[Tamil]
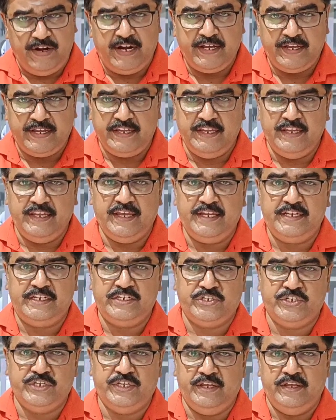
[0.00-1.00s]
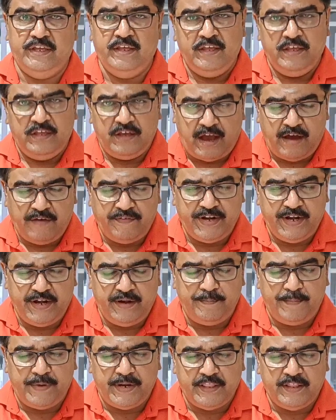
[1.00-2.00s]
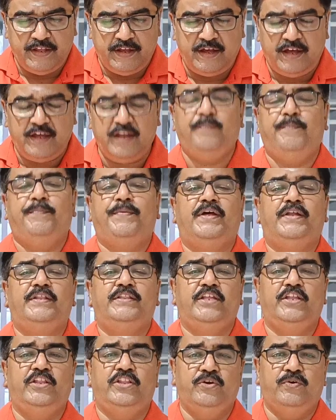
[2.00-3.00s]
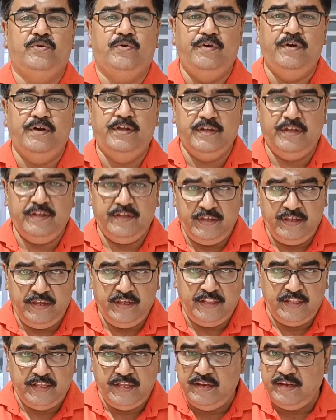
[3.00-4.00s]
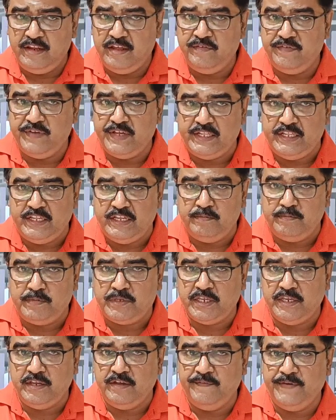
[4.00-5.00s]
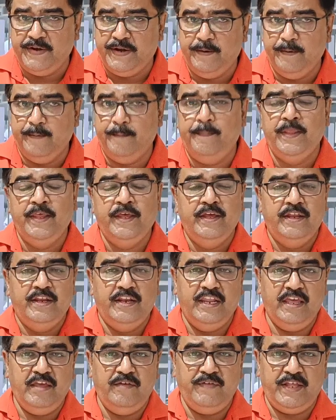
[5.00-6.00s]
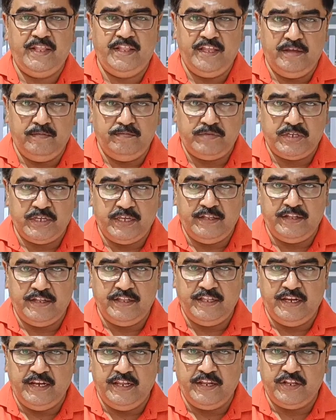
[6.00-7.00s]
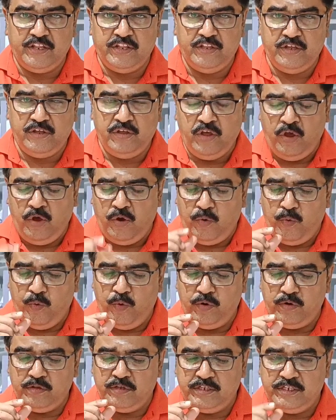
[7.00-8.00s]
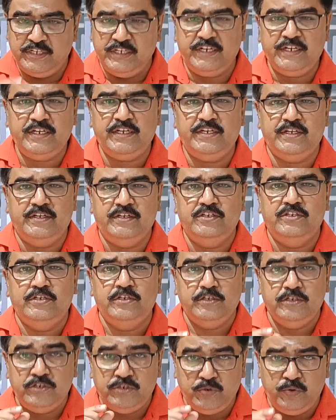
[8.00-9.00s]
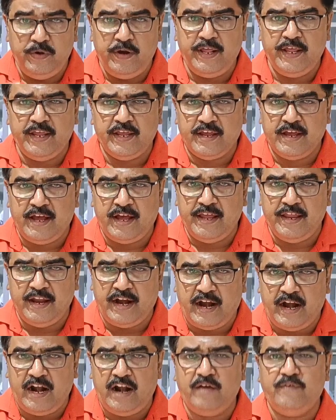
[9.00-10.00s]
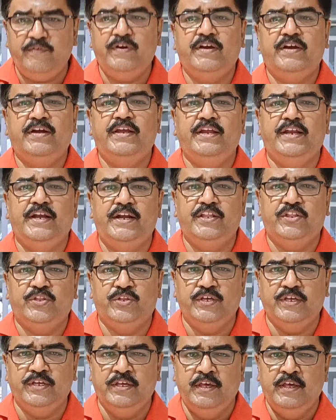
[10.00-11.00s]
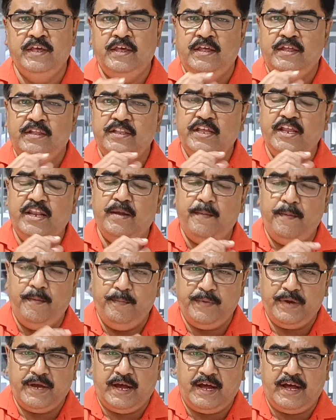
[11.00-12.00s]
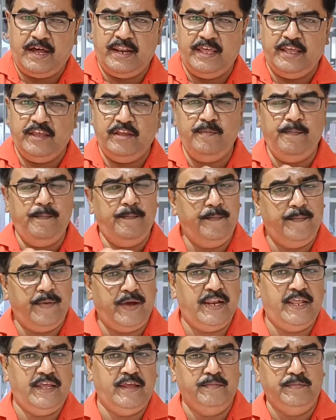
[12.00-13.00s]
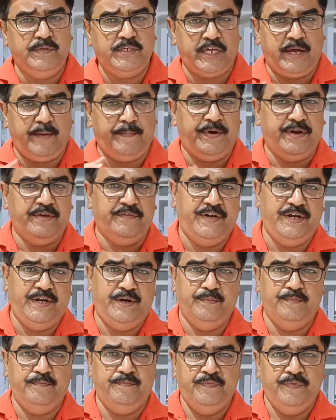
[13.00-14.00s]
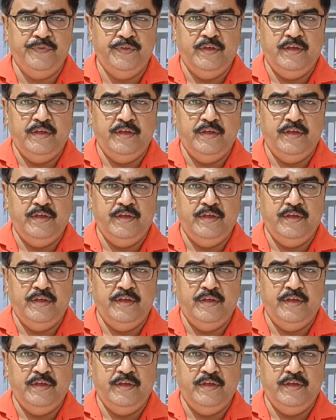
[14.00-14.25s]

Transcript: விளக்கு ஏற்றி அவர் மனதார பிரார்த்தித்து கொண்டு இதை நெய்வேத்தியம் செய்ய வேண்டும் நெய்வேத்தியம் செய்ததிலிருந்து ஒரு சிறு சுண்டைக்காய் அளவுக்கு எடுத்து தினமும் காலையும் மாலையும் சாப்பிட வேண்டும்